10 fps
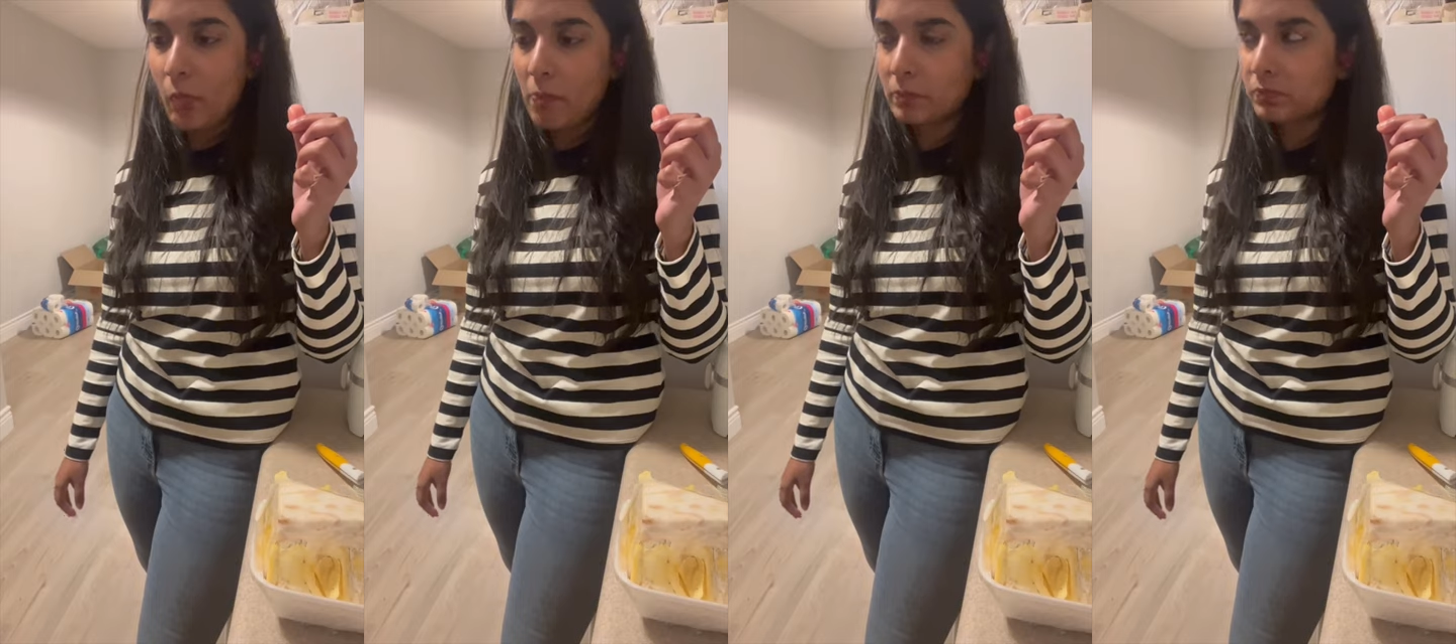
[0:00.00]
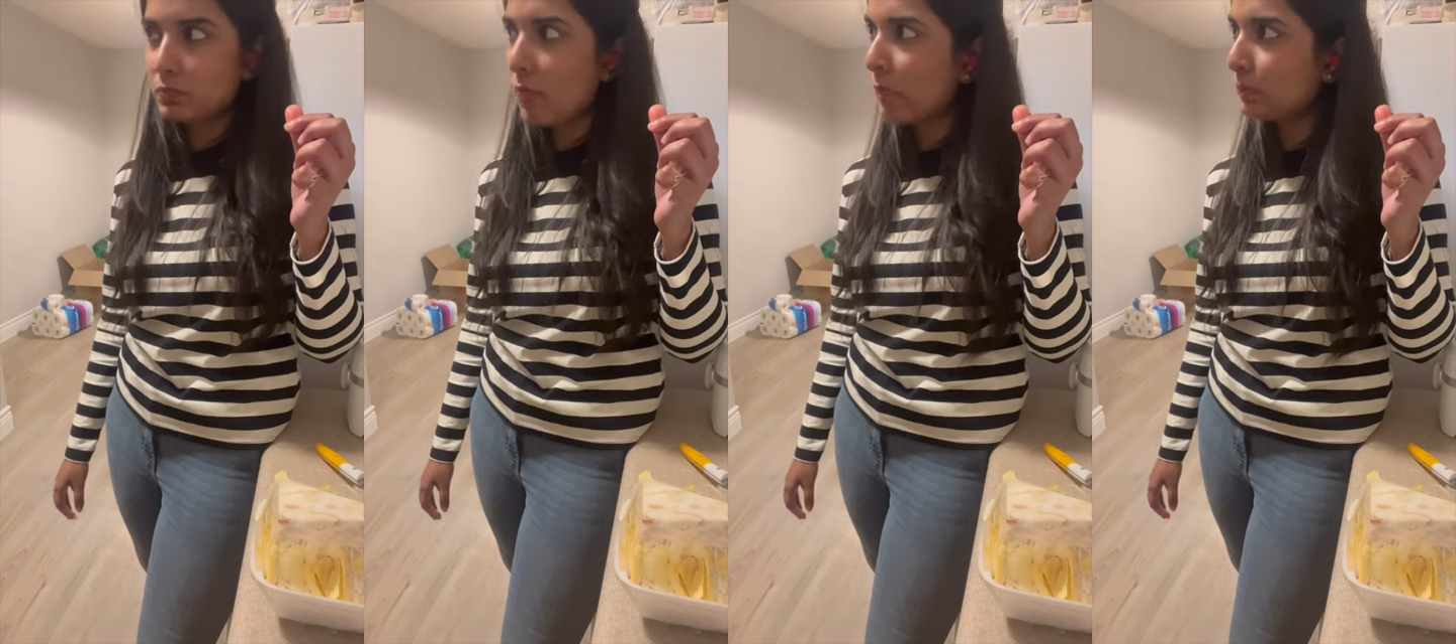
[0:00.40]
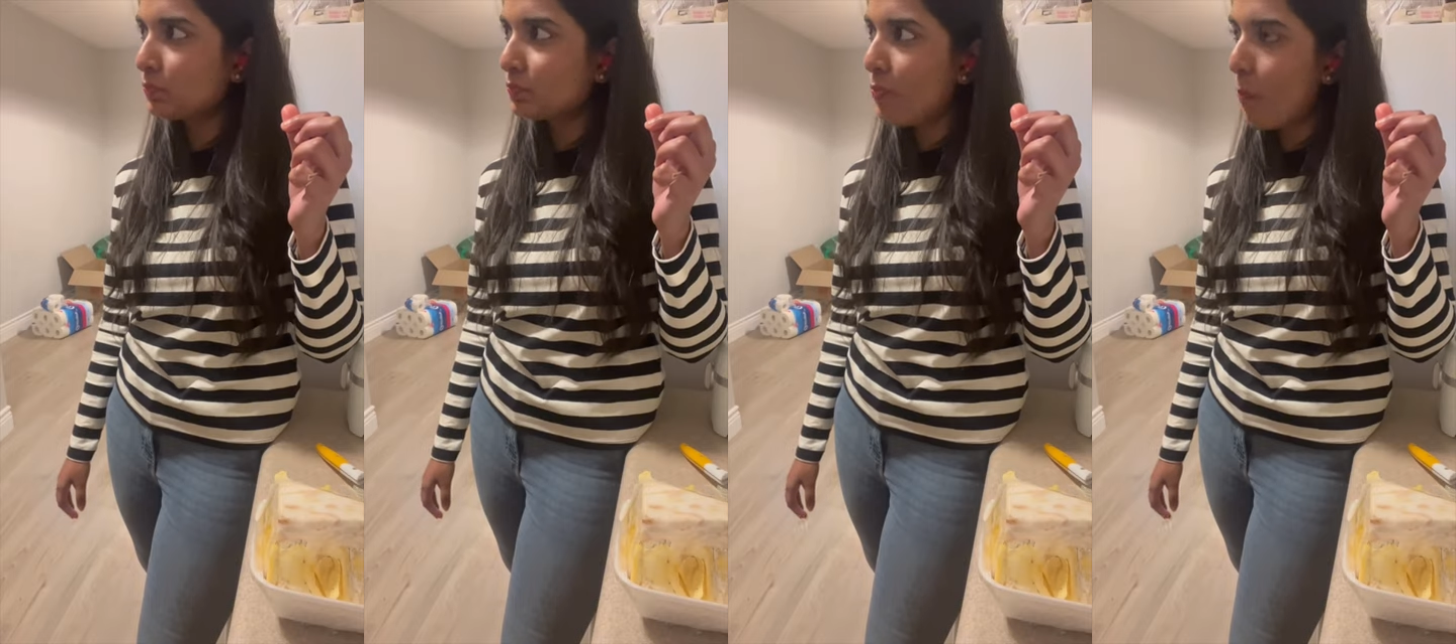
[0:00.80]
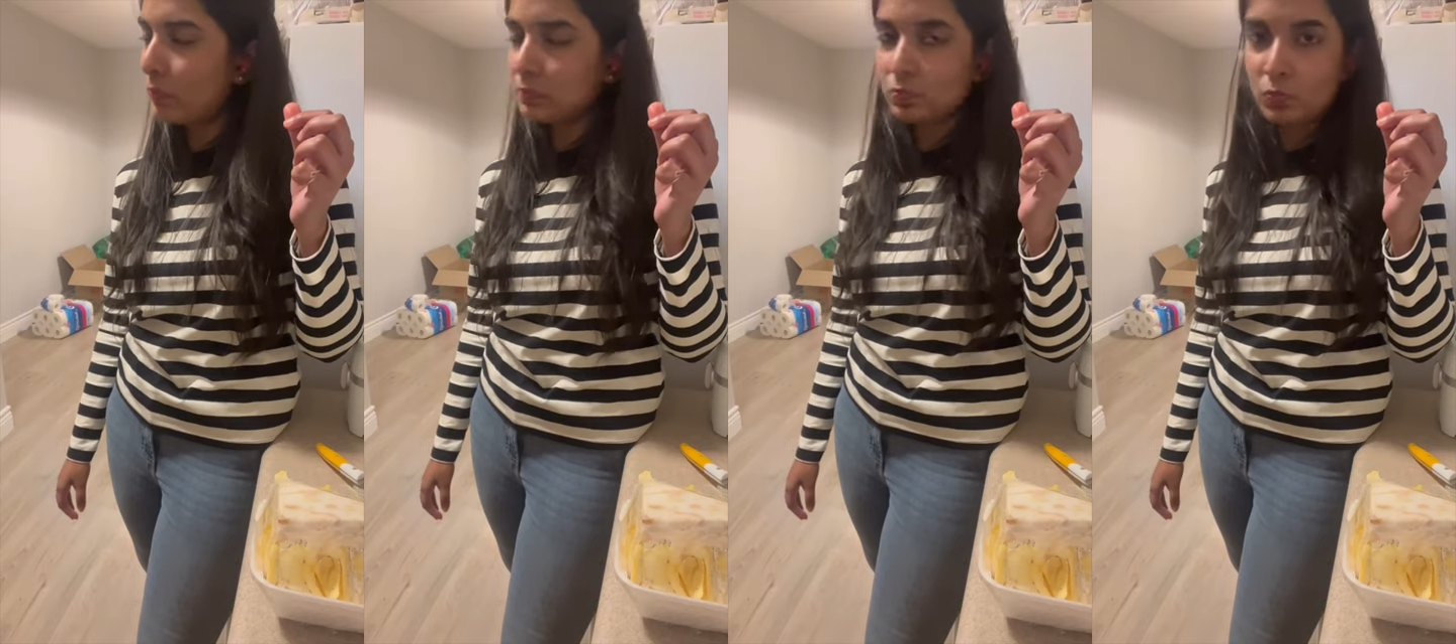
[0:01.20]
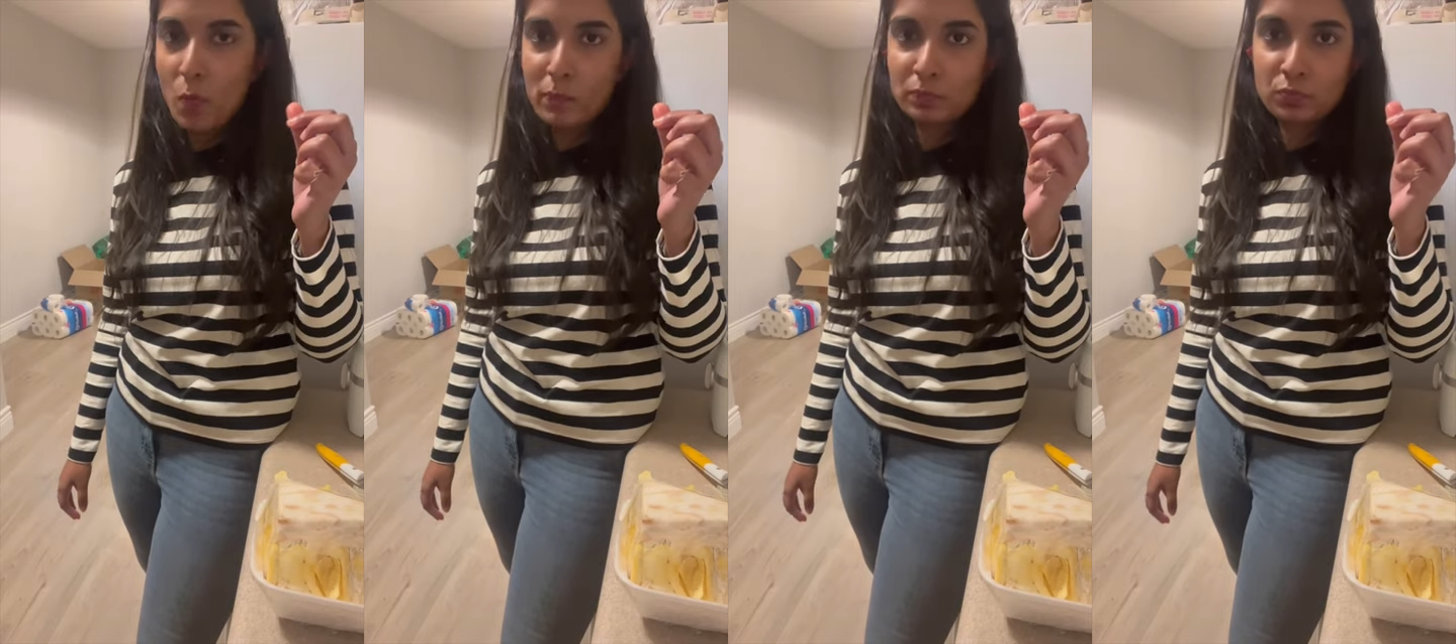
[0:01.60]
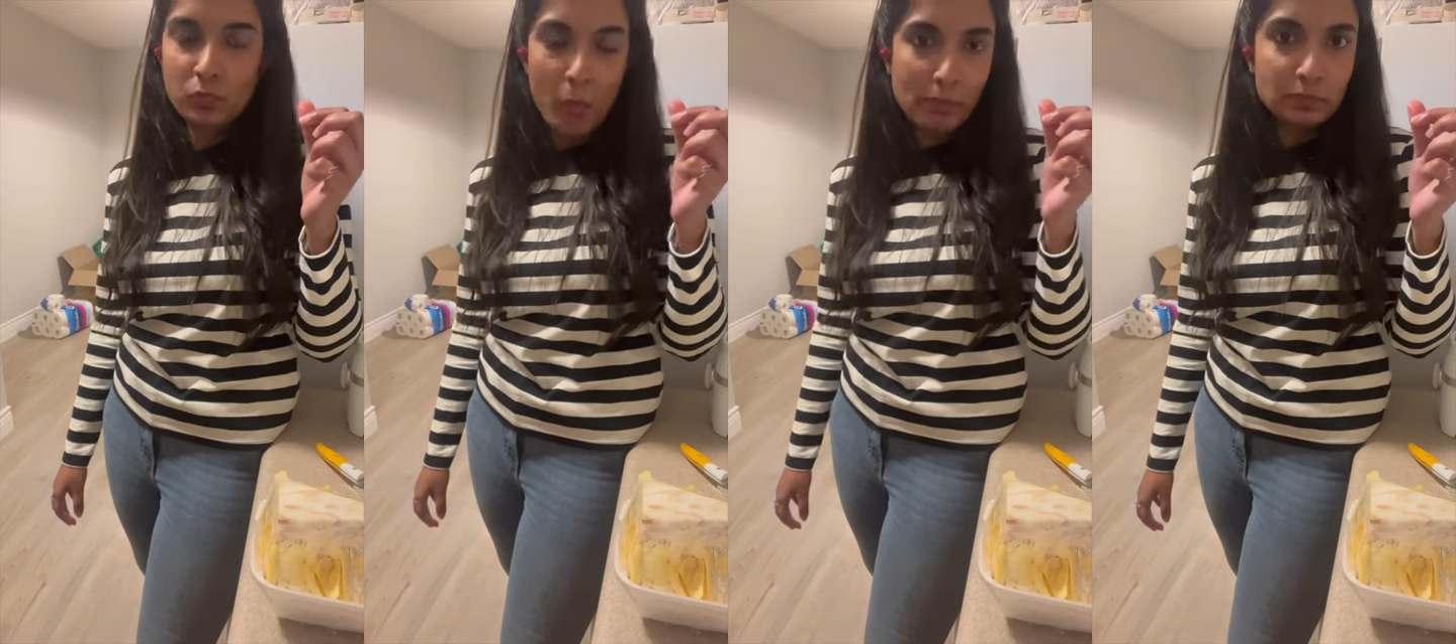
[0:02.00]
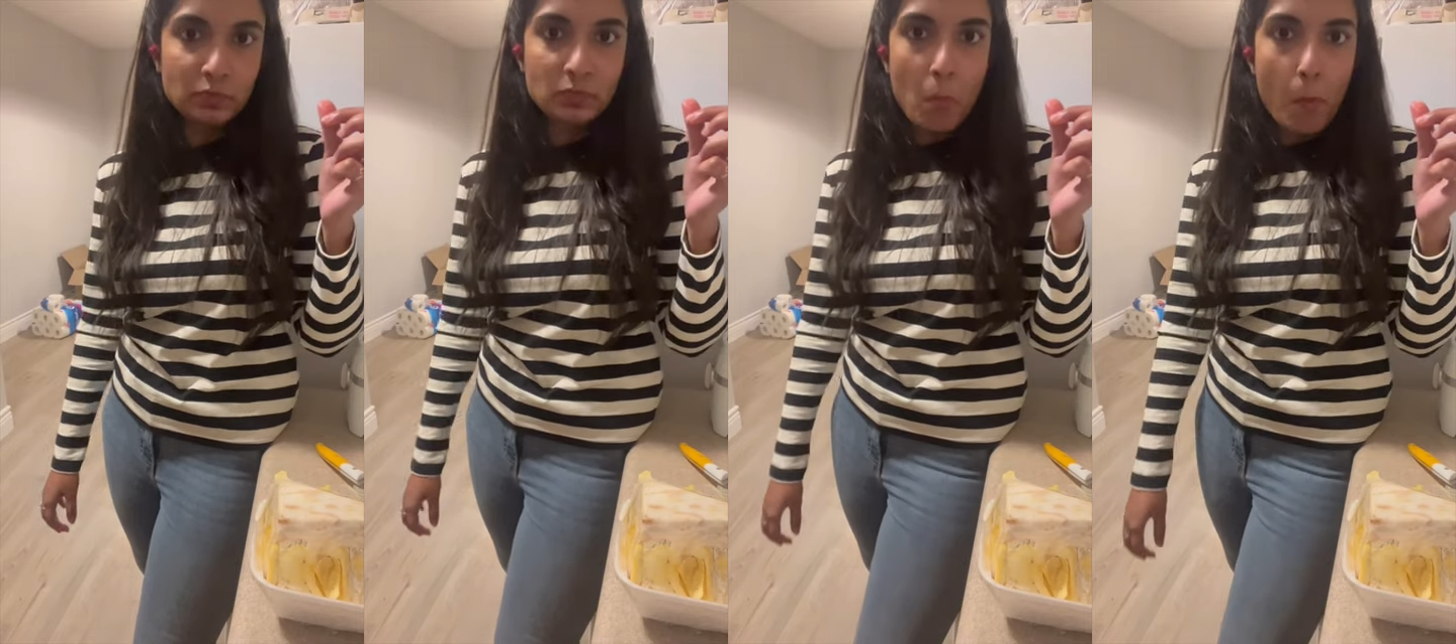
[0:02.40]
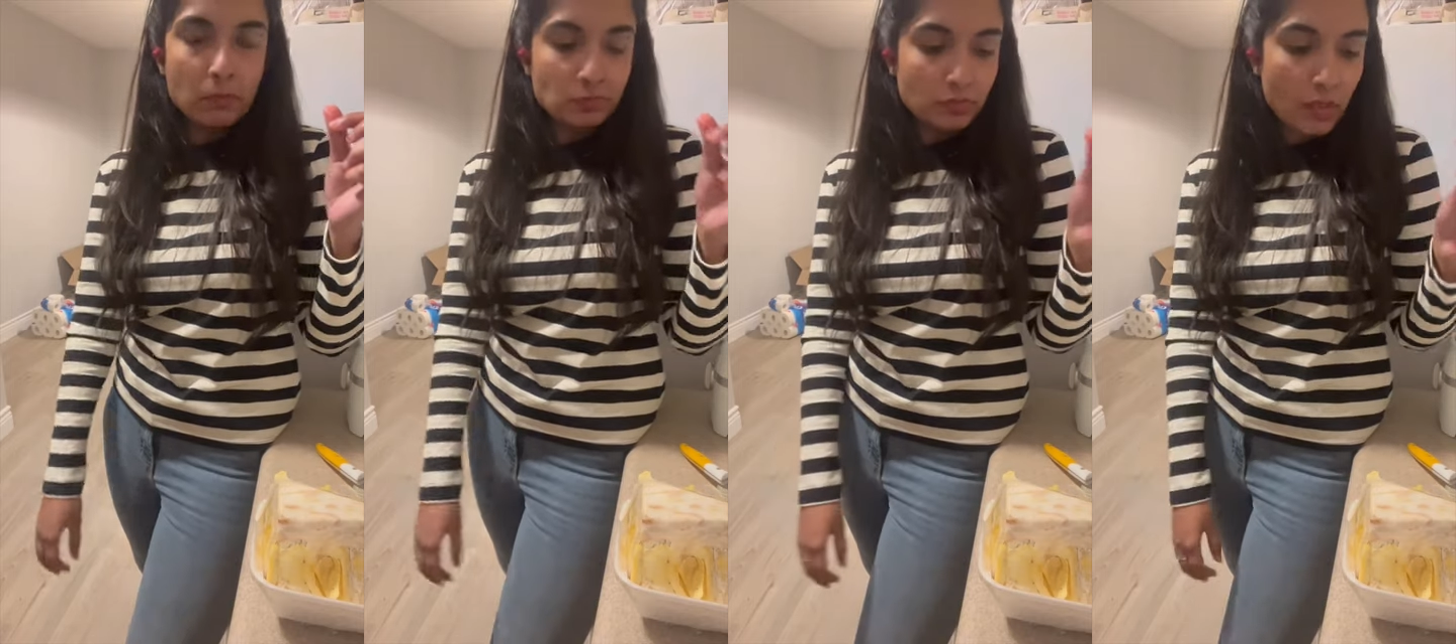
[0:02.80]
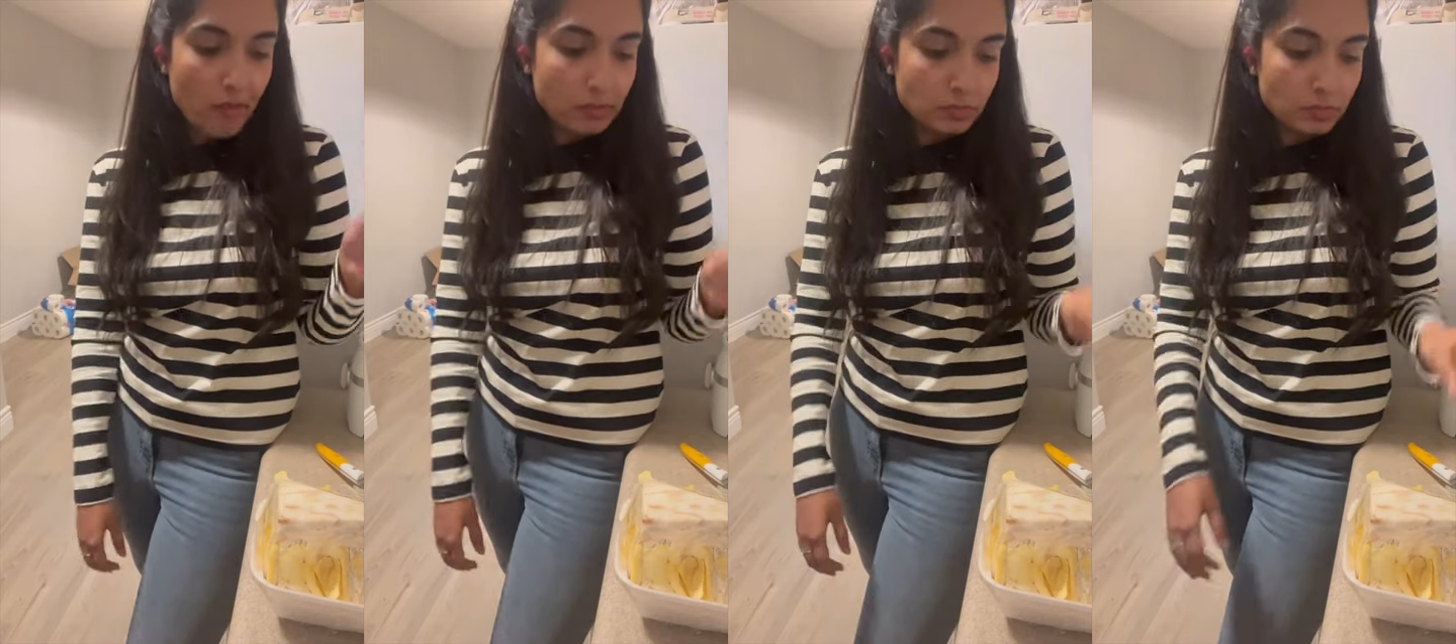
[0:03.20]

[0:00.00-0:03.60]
ఆయిల్ తీసుకుని అదంతా చేతి నిండా రాసుకుని మొత్తానికి రెడీ అయ్యాను